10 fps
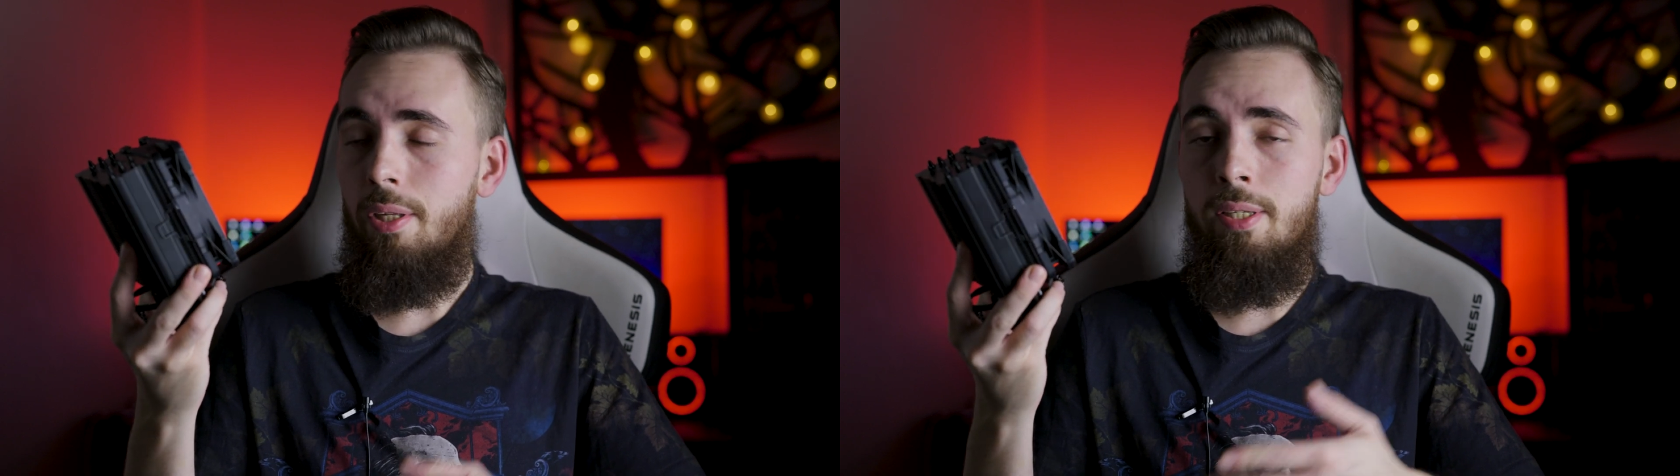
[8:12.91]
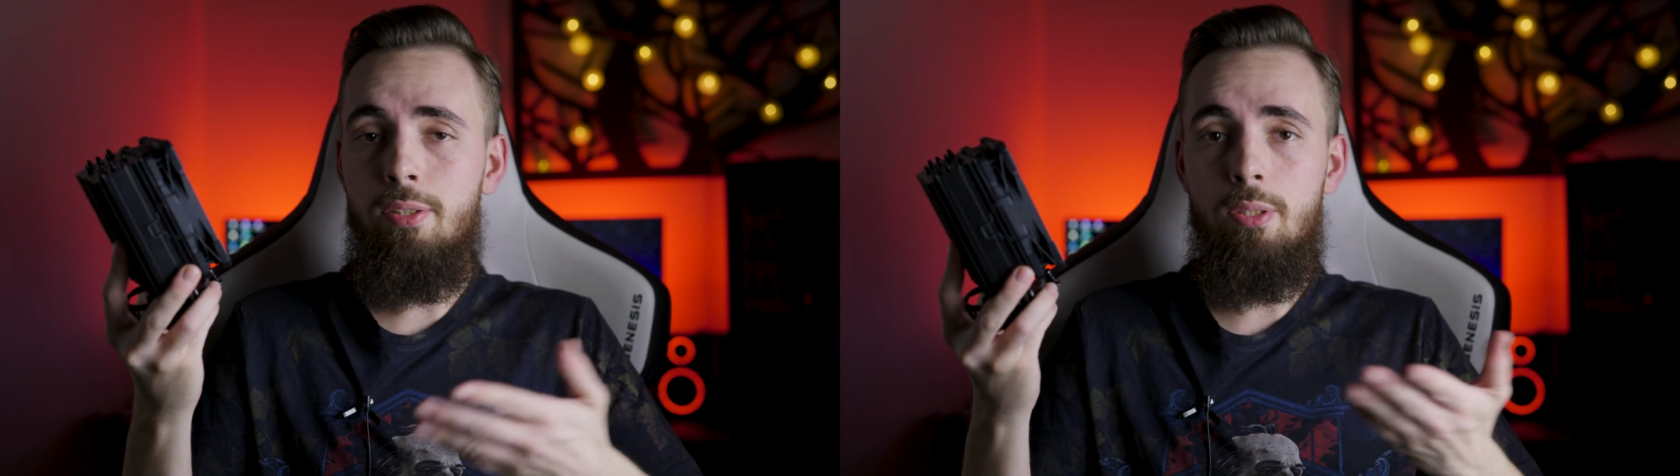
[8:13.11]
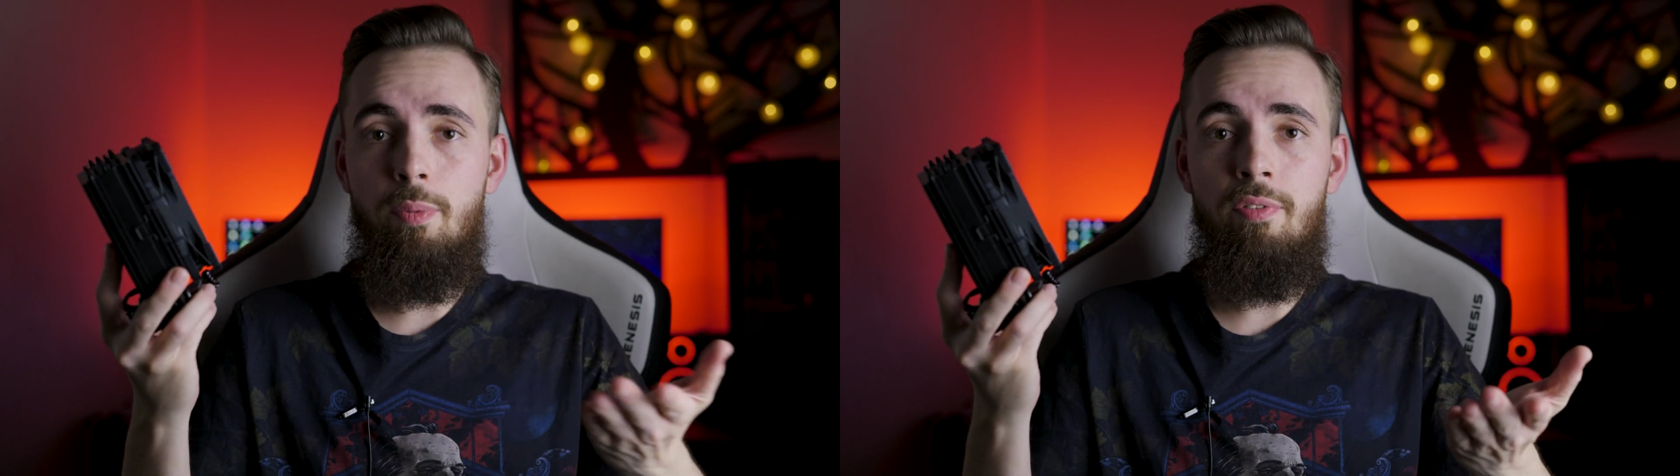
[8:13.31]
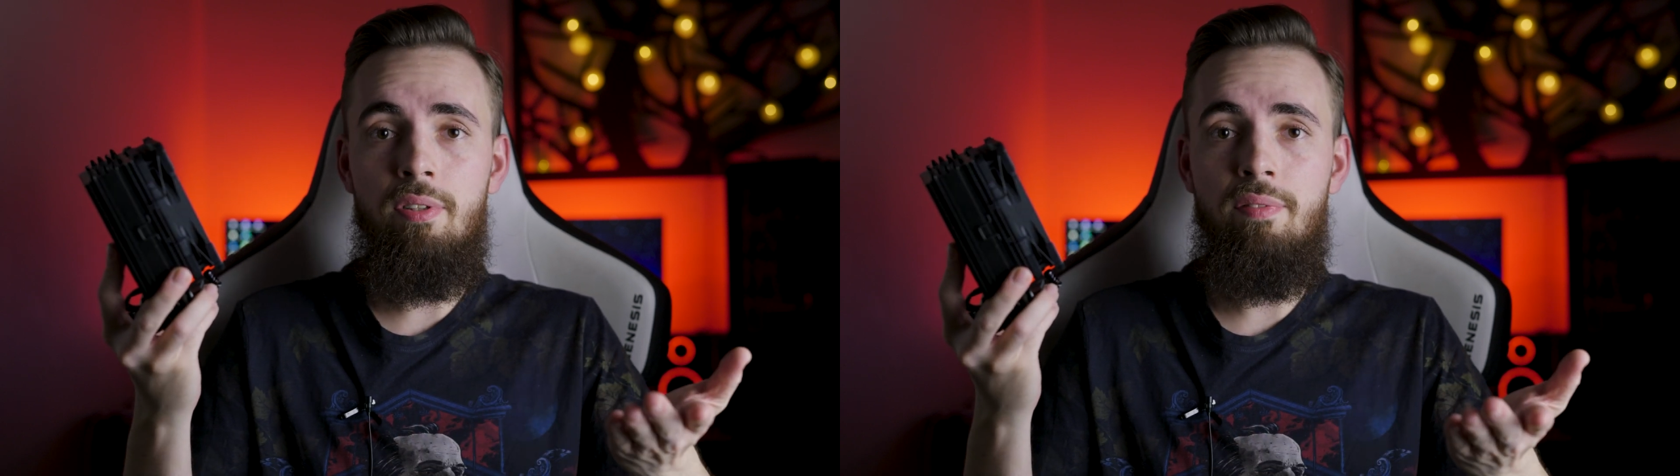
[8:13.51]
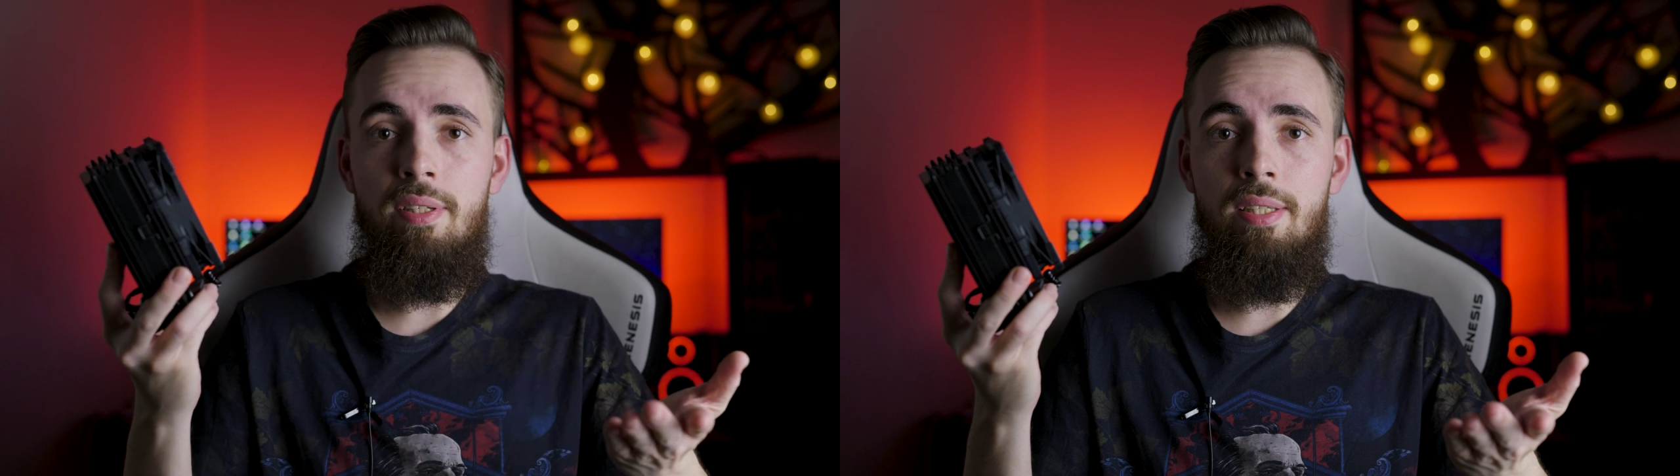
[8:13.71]
jest to
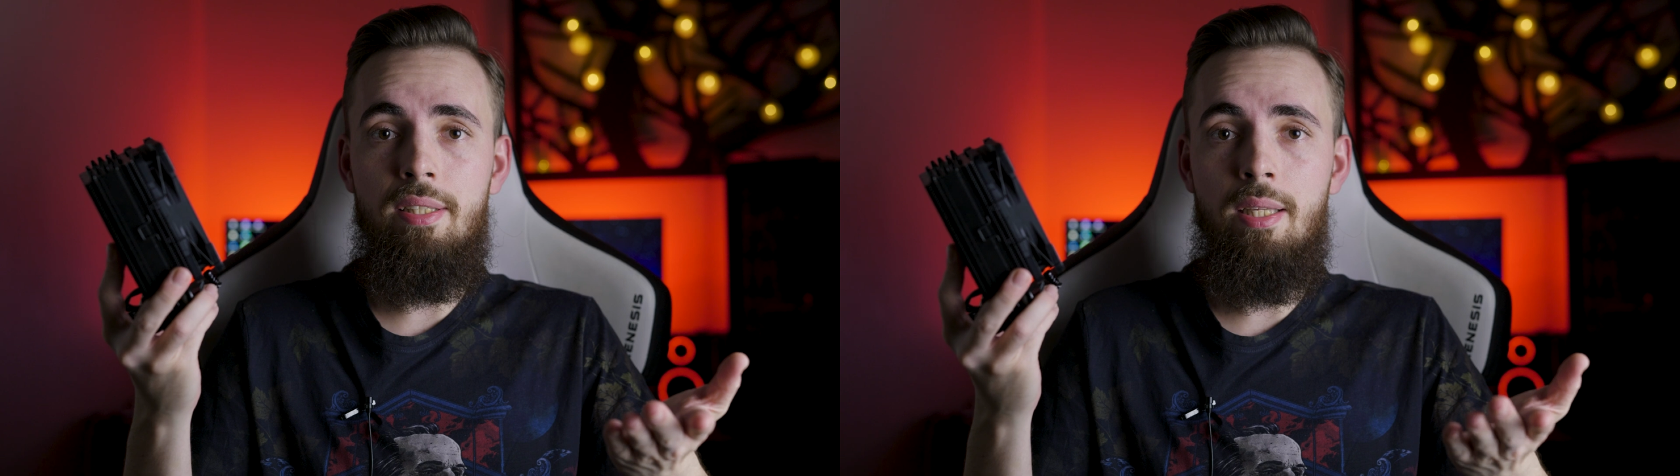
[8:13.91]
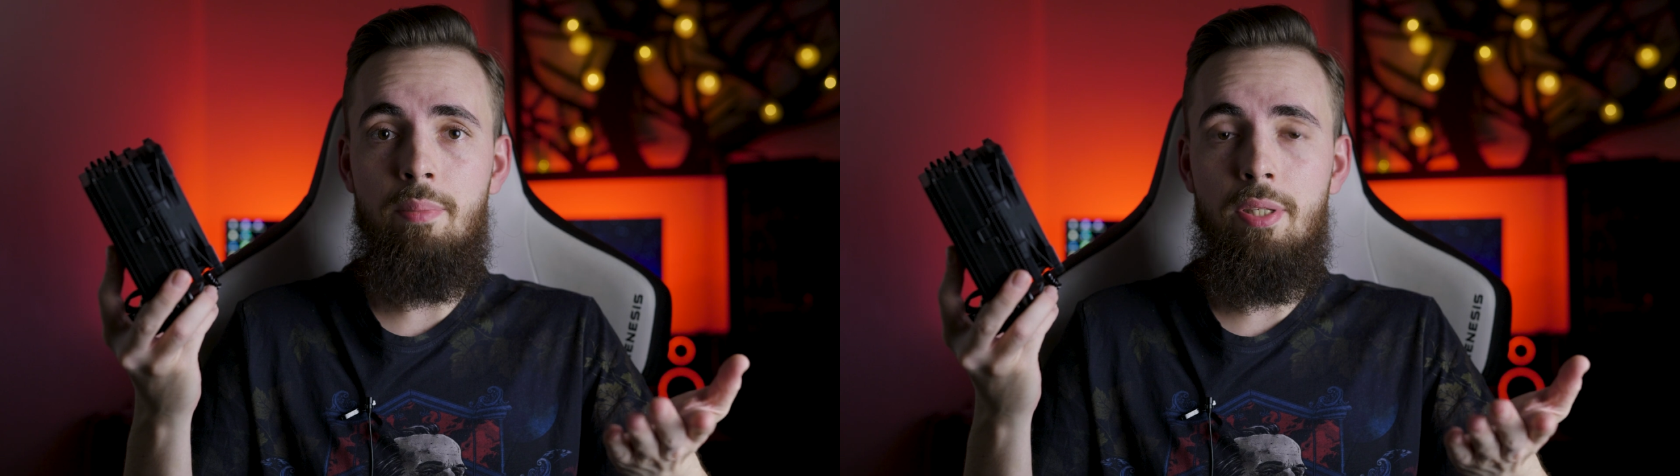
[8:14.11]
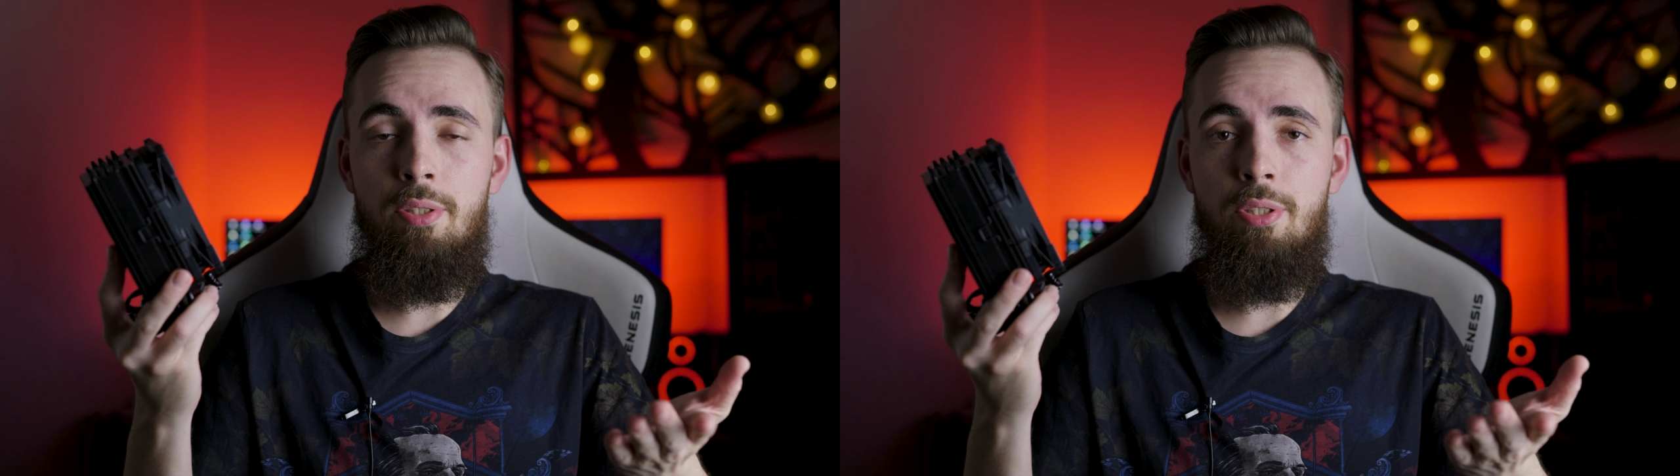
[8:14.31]
spowodowane tym,